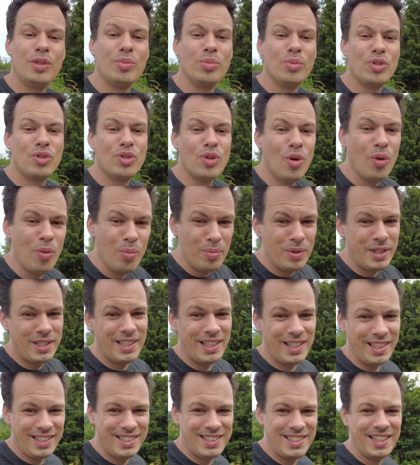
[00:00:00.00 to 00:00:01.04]
ich muss
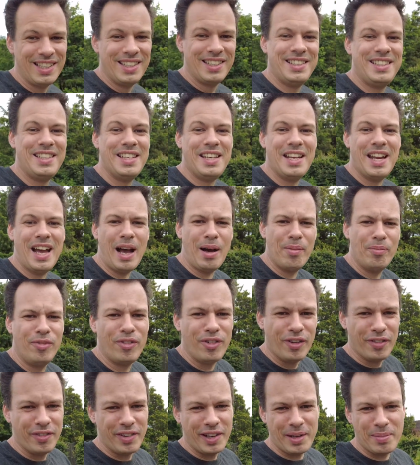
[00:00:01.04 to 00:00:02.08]
unbedingt den
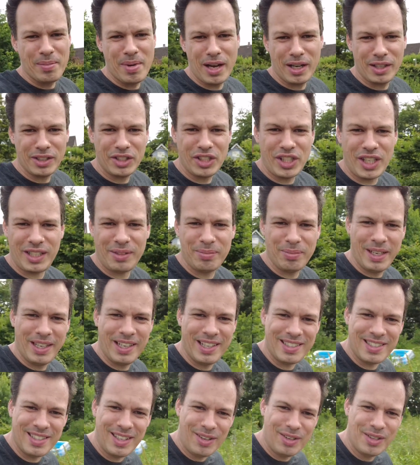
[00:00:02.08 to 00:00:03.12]
Ampfer wegmachen. Checkt mal
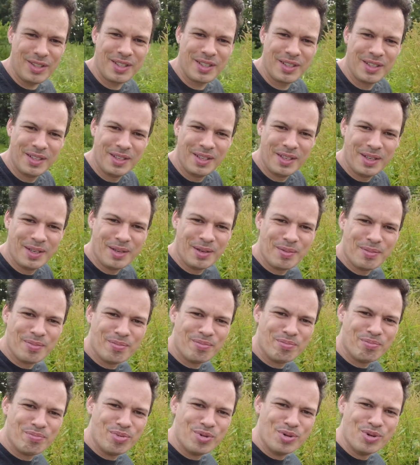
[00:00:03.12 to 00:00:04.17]
das aus.
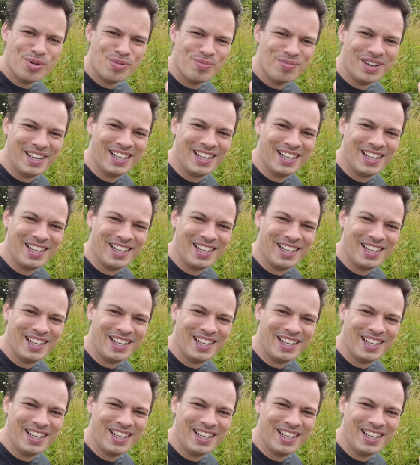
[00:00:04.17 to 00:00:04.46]
Boom.